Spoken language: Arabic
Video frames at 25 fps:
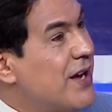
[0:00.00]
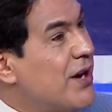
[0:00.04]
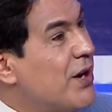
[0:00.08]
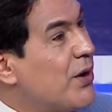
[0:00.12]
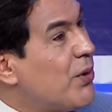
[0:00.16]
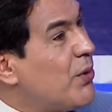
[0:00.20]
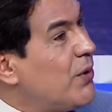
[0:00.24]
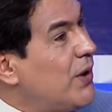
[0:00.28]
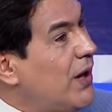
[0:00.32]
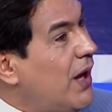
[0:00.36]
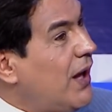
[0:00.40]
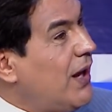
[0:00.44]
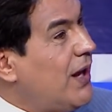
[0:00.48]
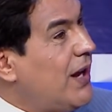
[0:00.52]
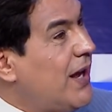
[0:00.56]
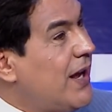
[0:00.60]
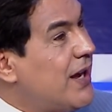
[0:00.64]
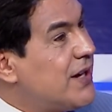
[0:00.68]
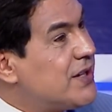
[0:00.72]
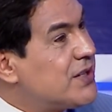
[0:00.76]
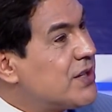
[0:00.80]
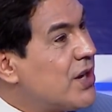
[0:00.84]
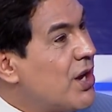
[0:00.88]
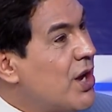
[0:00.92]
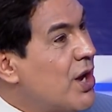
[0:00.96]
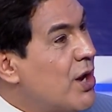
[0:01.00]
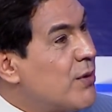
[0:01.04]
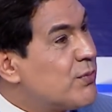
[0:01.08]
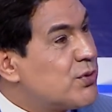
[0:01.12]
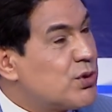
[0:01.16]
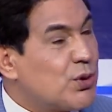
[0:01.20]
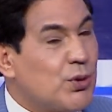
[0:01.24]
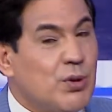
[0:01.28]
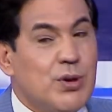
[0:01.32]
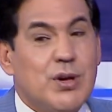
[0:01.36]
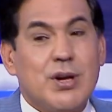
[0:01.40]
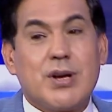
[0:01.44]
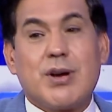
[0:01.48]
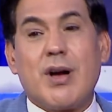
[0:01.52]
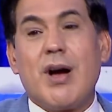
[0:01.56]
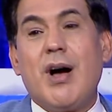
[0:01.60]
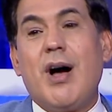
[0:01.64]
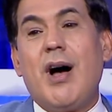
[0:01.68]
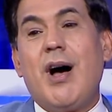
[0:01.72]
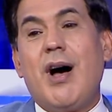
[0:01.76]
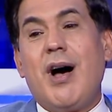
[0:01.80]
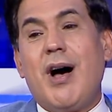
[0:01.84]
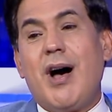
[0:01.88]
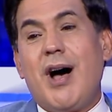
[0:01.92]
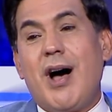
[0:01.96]
قول لي علاش؟ علاش؟ يقول لك
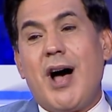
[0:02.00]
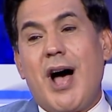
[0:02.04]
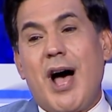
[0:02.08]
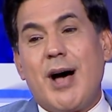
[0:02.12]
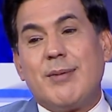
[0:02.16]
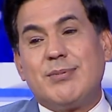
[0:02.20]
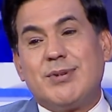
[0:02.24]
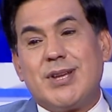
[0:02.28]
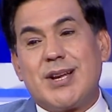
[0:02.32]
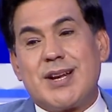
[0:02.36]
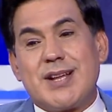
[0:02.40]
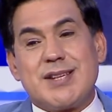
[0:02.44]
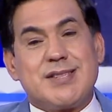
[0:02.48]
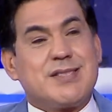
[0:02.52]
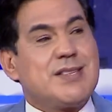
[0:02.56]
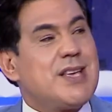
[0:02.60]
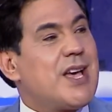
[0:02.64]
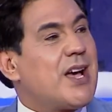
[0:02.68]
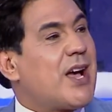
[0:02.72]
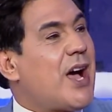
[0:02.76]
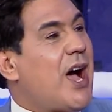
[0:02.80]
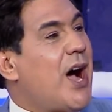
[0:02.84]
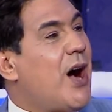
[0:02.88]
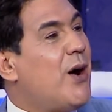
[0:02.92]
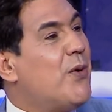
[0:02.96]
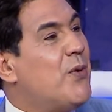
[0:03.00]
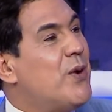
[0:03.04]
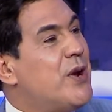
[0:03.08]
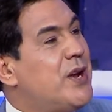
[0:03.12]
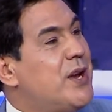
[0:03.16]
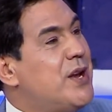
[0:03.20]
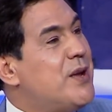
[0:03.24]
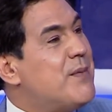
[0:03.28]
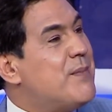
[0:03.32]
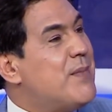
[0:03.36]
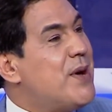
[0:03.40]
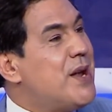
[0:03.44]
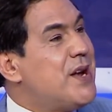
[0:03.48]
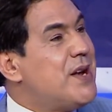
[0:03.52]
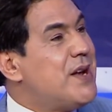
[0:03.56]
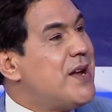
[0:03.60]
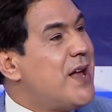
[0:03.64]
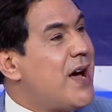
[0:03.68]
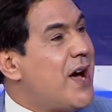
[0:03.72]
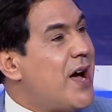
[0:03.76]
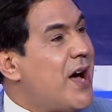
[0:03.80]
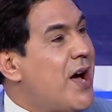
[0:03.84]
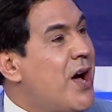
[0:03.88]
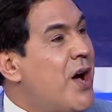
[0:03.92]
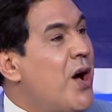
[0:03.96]
اه عبد الرزاق عاوني
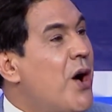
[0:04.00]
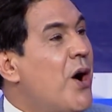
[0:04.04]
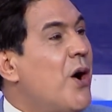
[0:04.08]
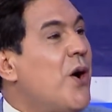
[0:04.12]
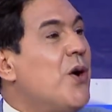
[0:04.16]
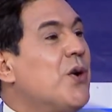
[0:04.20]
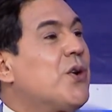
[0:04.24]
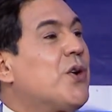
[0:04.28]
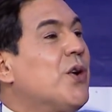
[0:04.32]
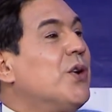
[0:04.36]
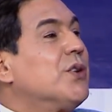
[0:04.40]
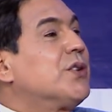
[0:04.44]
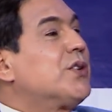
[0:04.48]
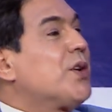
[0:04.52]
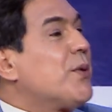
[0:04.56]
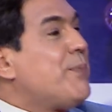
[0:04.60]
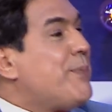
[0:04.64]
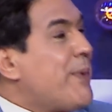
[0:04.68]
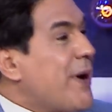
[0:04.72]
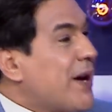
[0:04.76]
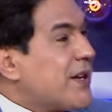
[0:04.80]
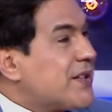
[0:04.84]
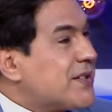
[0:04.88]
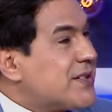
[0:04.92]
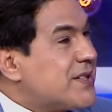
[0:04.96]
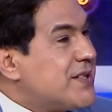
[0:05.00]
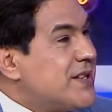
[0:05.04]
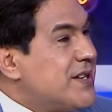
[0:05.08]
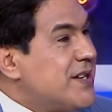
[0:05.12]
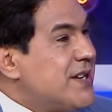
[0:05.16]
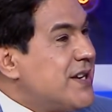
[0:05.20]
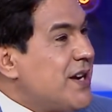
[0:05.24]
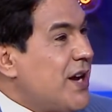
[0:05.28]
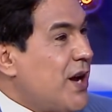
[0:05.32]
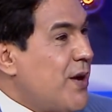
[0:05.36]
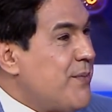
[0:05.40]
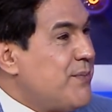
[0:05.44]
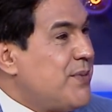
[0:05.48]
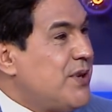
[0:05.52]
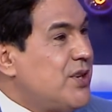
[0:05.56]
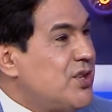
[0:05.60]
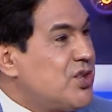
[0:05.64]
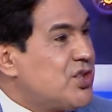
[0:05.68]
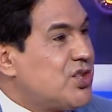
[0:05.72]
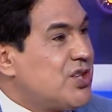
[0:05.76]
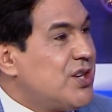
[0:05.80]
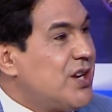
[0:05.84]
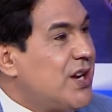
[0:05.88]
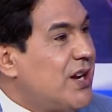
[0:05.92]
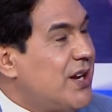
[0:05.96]
منا اون كونتر بارتي حبني
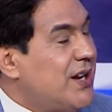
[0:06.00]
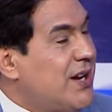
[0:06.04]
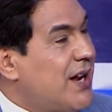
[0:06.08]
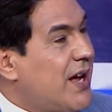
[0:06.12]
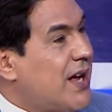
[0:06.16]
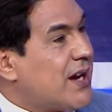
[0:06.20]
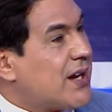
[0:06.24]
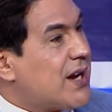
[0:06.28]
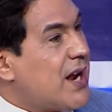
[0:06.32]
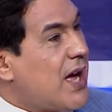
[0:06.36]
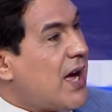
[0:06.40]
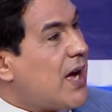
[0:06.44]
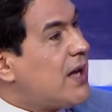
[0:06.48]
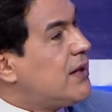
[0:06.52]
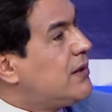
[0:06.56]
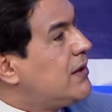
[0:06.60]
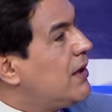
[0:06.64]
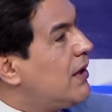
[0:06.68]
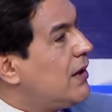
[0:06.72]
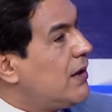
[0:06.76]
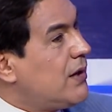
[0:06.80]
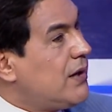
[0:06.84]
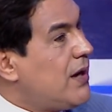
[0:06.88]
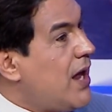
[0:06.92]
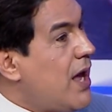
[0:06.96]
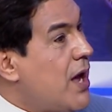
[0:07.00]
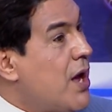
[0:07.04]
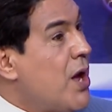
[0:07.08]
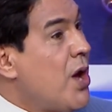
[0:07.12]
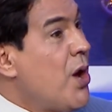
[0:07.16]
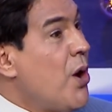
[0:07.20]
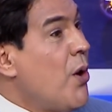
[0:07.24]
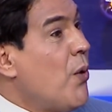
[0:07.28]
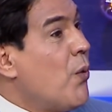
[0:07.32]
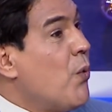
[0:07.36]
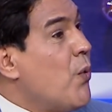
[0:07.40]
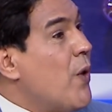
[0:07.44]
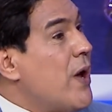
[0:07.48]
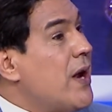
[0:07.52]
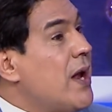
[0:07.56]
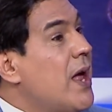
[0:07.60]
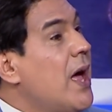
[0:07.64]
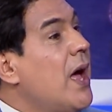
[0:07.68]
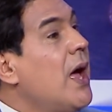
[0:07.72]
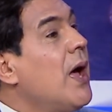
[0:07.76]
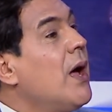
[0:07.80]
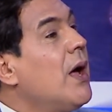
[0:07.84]
نجي النهار الاحد لا وانا